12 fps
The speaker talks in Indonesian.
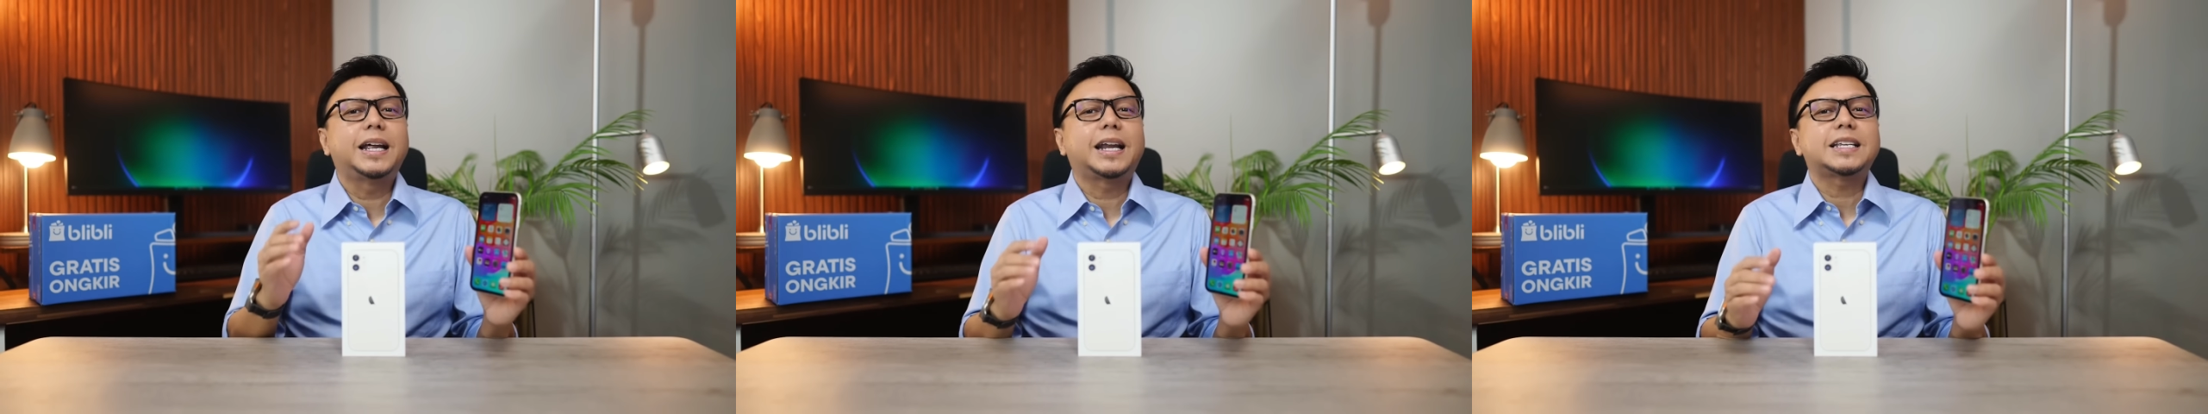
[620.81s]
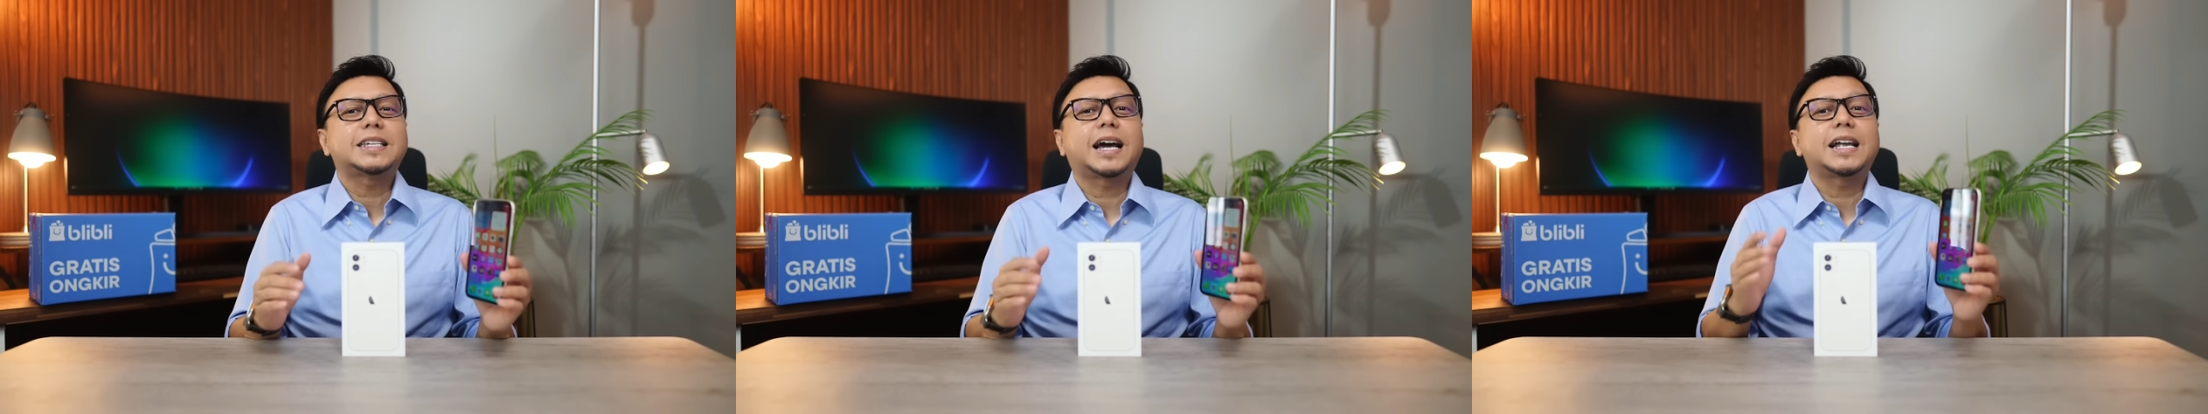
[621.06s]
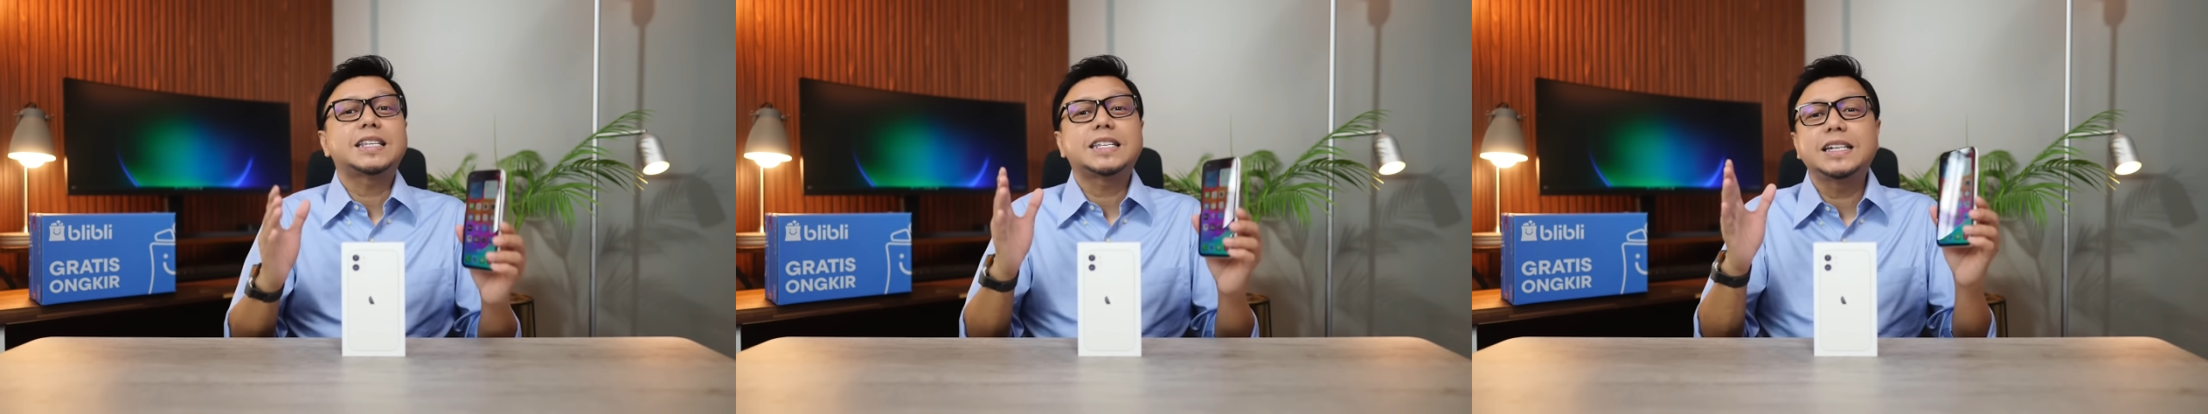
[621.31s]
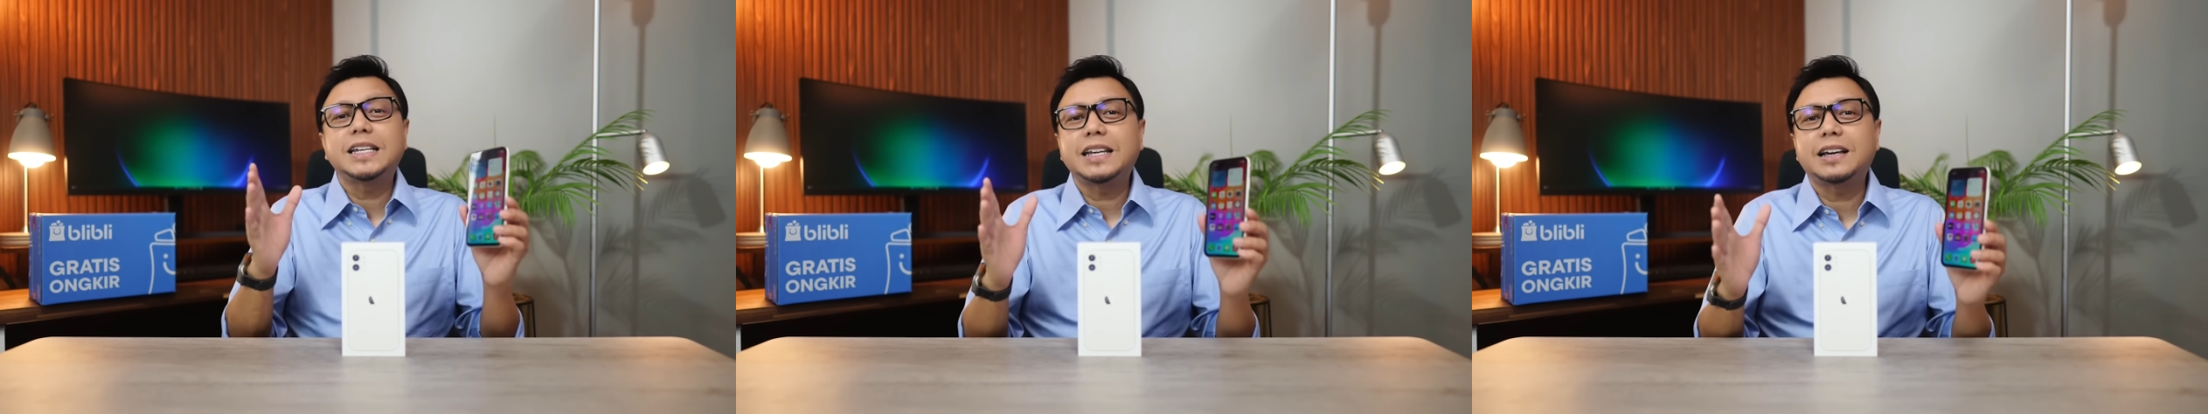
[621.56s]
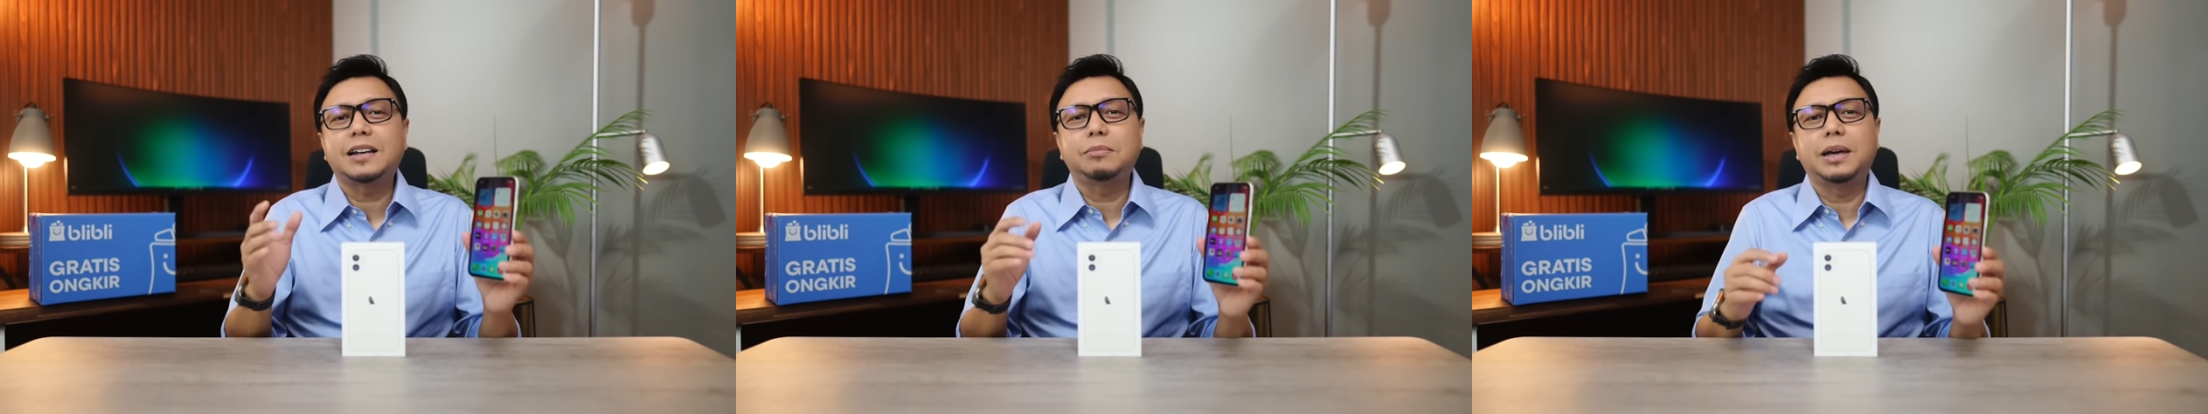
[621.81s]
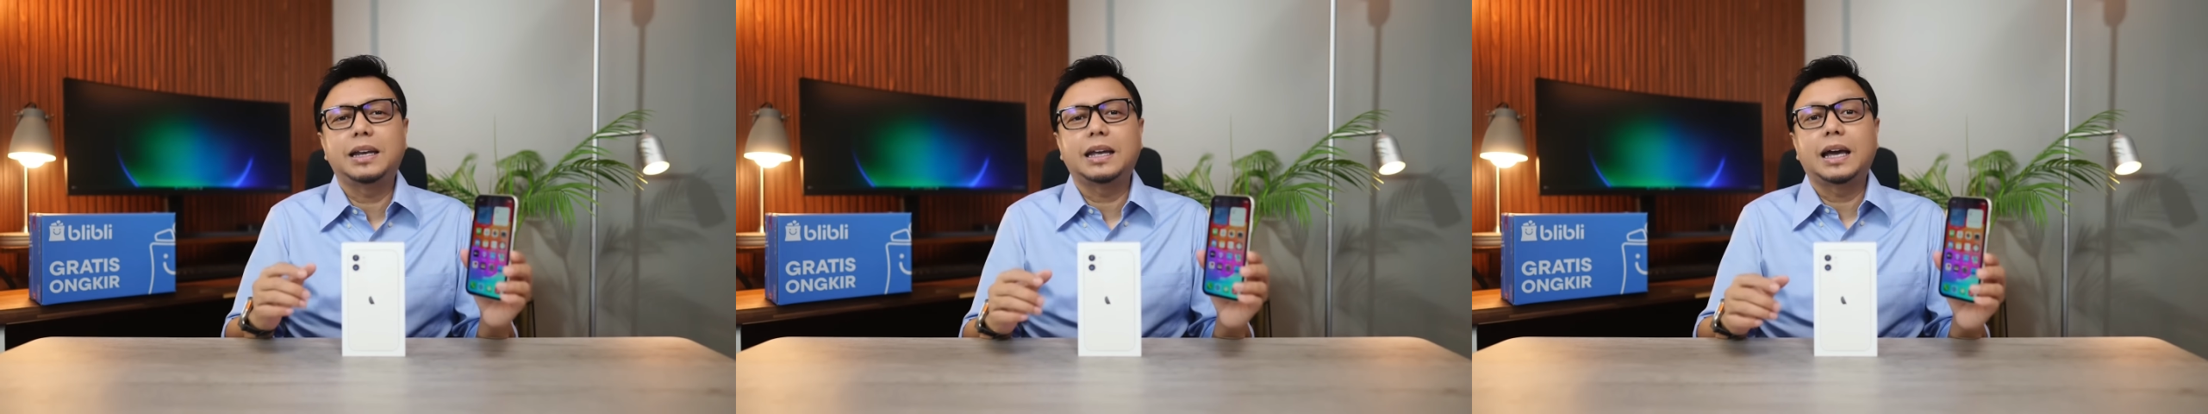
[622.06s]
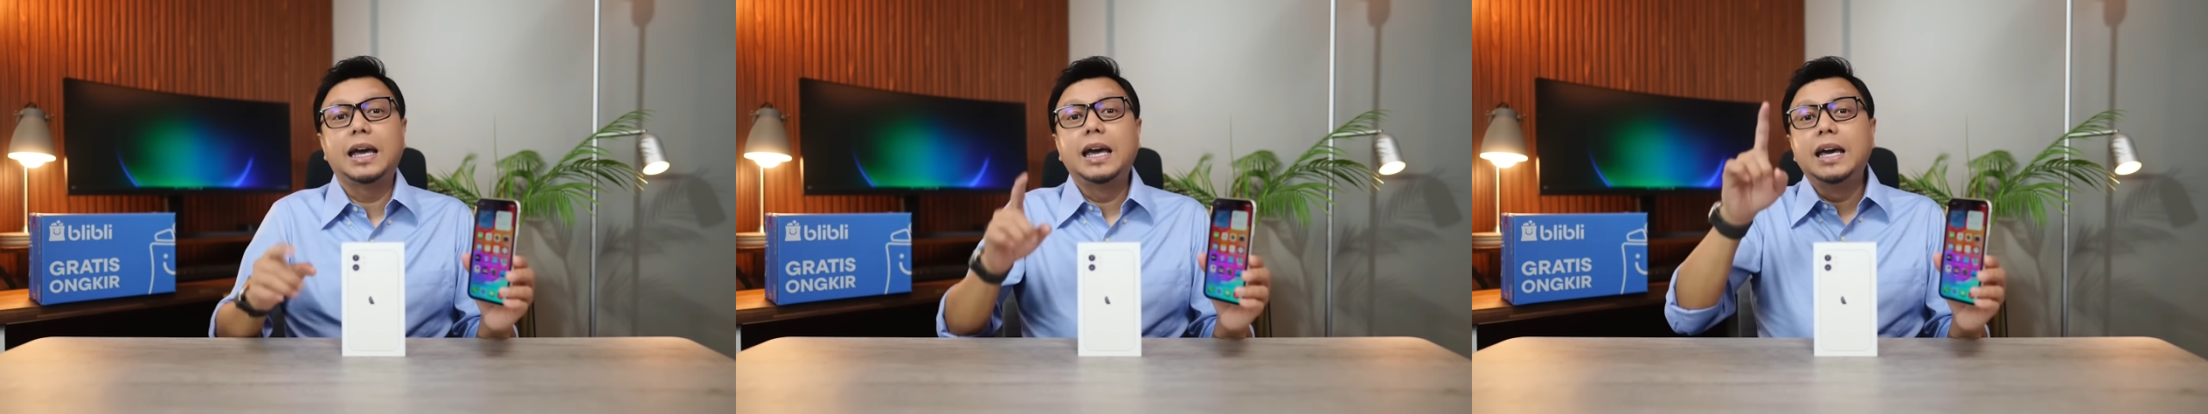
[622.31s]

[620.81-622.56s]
dan rasakan sendiri kelebihannya.